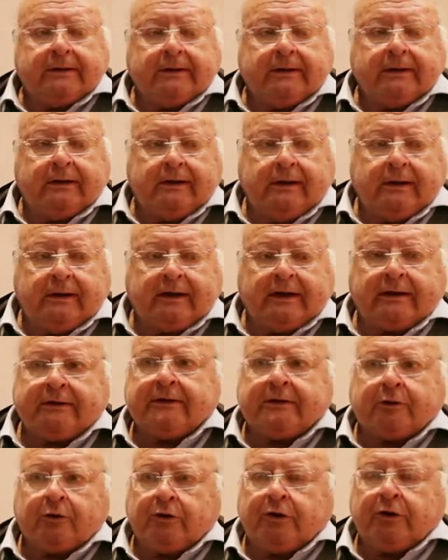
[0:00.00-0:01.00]
Il
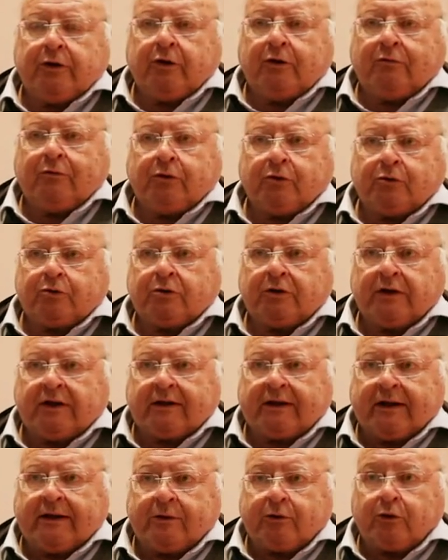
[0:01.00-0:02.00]
Grande Torino ha voluto dire
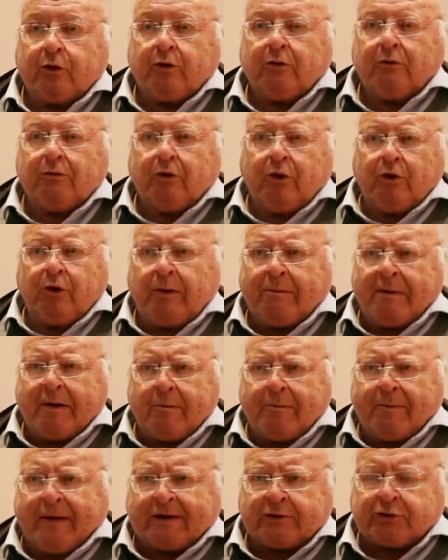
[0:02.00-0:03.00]
tanto, noi non abbiamo
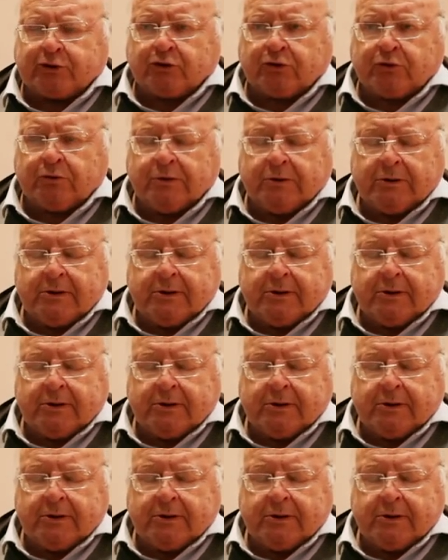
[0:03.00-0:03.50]
perso